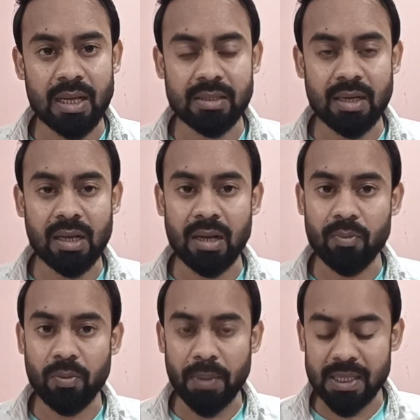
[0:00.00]
आज तक
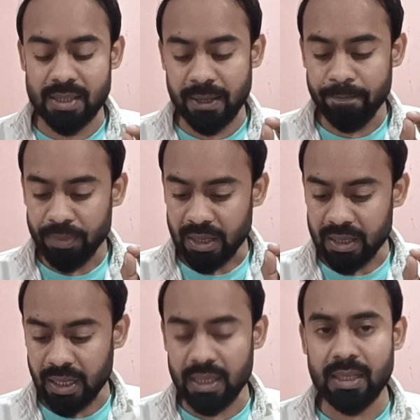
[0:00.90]
आपको पैसे
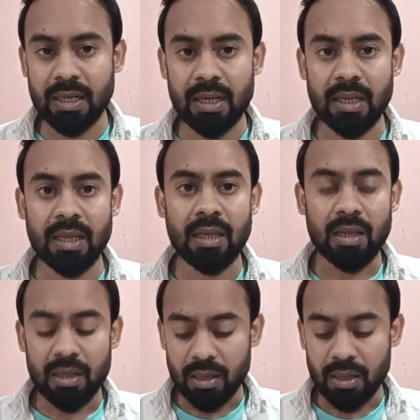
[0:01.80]
नहीं देना है